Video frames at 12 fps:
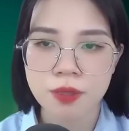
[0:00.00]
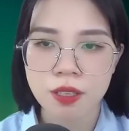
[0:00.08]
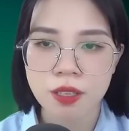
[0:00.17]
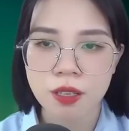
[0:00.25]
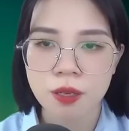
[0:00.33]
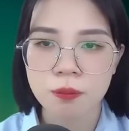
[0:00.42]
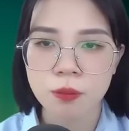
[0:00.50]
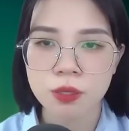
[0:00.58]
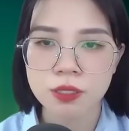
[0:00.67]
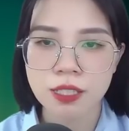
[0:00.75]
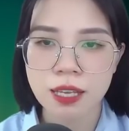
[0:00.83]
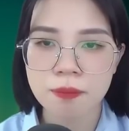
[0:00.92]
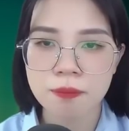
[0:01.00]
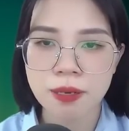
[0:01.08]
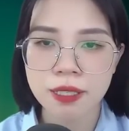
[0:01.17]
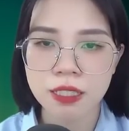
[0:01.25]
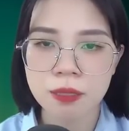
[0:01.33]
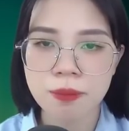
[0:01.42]
Tôi cảm thấy anh ấy đã
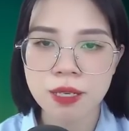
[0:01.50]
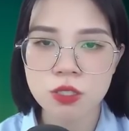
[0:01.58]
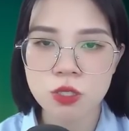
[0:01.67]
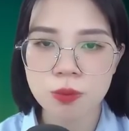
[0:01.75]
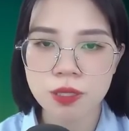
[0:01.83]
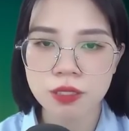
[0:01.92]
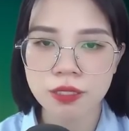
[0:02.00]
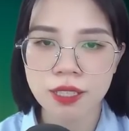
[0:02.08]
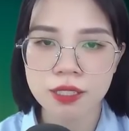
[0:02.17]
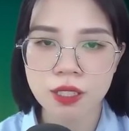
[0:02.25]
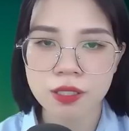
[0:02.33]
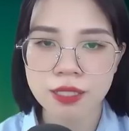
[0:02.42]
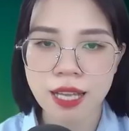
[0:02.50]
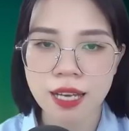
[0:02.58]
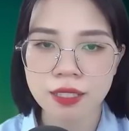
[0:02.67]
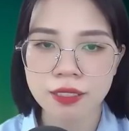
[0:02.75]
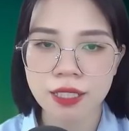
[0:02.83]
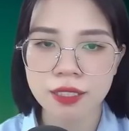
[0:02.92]
say khướt rồi Về đến
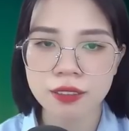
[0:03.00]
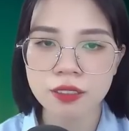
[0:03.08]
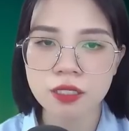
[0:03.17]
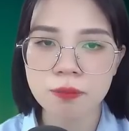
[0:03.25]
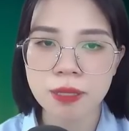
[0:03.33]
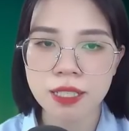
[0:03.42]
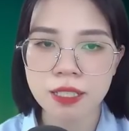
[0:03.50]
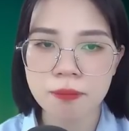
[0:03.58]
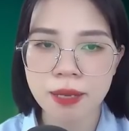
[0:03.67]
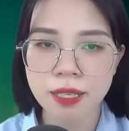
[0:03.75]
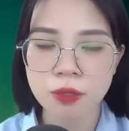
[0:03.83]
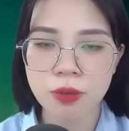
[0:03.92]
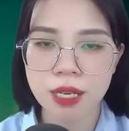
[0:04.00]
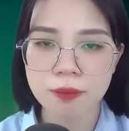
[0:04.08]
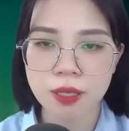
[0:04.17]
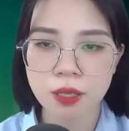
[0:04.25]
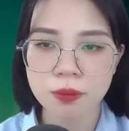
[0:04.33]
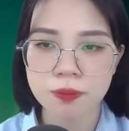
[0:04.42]
nhà Thẩm Đình bắt đầu chơi
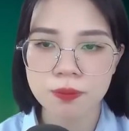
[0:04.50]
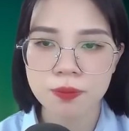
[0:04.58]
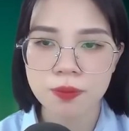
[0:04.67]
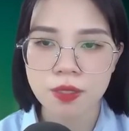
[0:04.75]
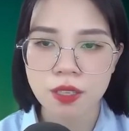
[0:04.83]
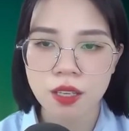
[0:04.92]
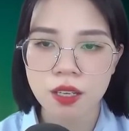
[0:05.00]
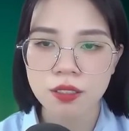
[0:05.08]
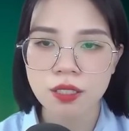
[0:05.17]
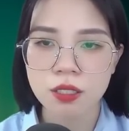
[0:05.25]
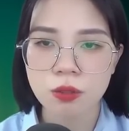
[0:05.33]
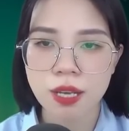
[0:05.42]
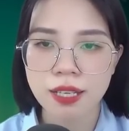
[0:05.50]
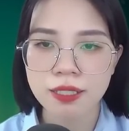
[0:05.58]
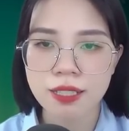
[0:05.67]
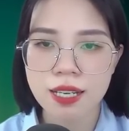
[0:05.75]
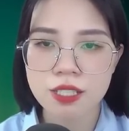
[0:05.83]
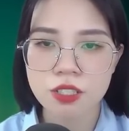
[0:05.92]
xấu Nắm tay tôi không
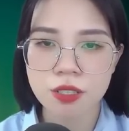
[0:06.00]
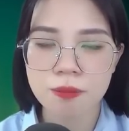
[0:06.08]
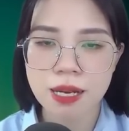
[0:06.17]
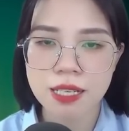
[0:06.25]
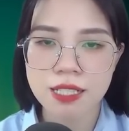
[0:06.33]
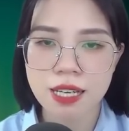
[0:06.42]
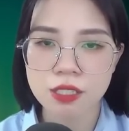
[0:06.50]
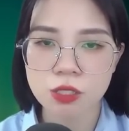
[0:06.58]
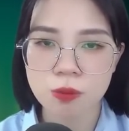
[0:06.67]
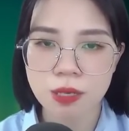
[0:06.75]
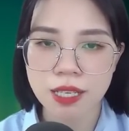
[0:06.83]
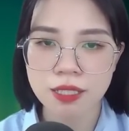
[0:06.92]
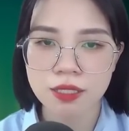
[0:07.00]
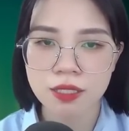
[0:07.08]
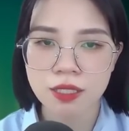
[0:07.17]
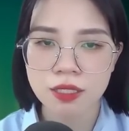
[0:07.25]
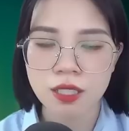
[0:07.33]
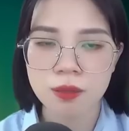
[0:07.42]
chịu buông Tôi dùng sức
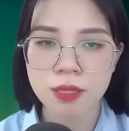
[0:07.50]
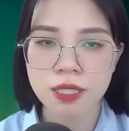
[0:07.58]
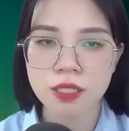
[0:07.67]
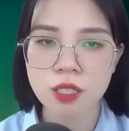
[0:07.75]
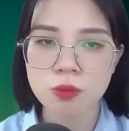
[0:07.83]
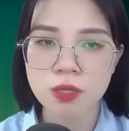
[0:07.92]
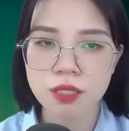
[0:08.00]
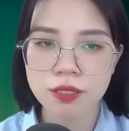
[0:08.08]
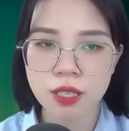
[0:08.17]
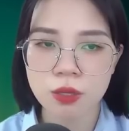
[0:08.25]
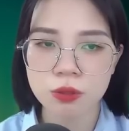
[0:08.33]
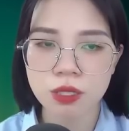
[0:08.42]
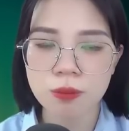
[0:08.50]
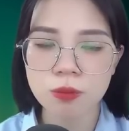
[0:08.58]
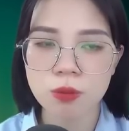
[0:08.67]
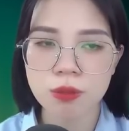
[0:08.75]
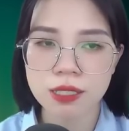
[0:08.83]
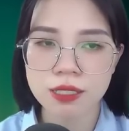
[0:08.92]
giật tay ra Anh buông
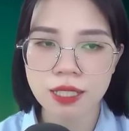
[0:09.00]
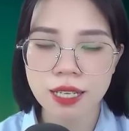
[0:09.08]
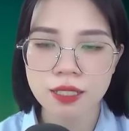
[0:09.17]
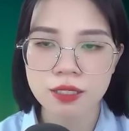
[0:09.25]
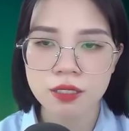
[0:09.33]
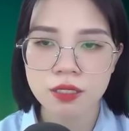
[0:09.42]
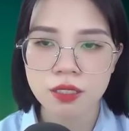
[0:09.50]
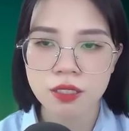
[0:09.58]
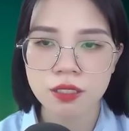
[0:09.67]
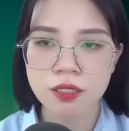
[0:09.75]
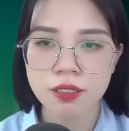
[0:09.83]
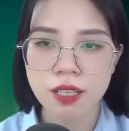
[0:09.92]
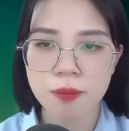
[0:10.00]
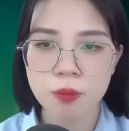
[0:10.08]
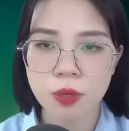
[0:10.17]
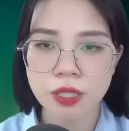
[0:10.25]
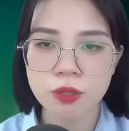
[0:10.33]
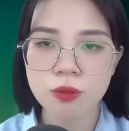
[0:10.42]
ra đi Thẩm Đình
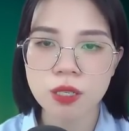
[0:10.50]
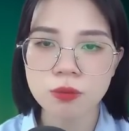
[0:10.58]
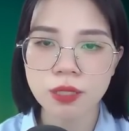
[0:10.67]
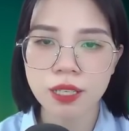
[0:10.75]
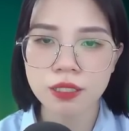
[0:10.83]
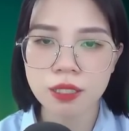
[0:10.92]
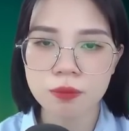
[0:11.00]
liếc tôi một cái